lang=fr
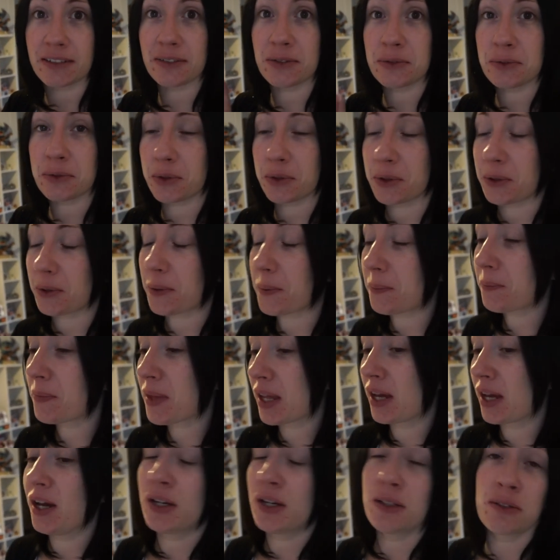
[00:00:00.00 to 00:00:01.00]
Hein. Donc
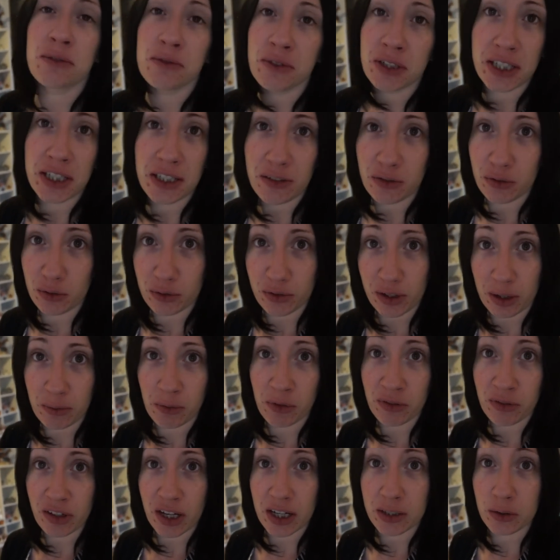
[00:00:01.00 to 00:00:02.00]
vous voyez il faut
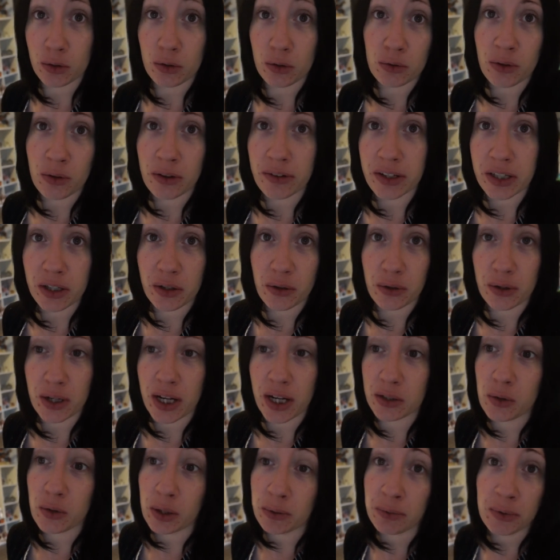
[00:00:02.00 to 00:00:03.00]
vraiment faire attention avec
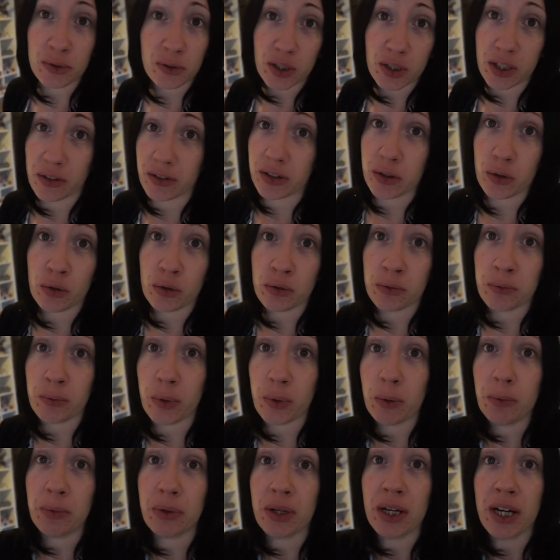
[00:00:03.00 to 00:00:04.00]
la douane parce que j'avais qu'une
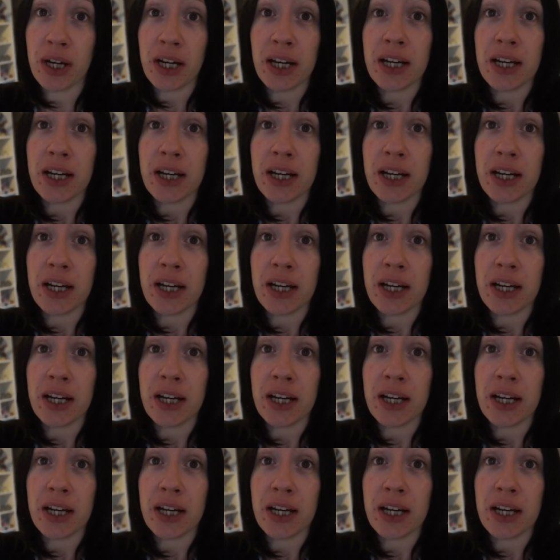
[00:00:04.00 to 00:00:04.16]
pop.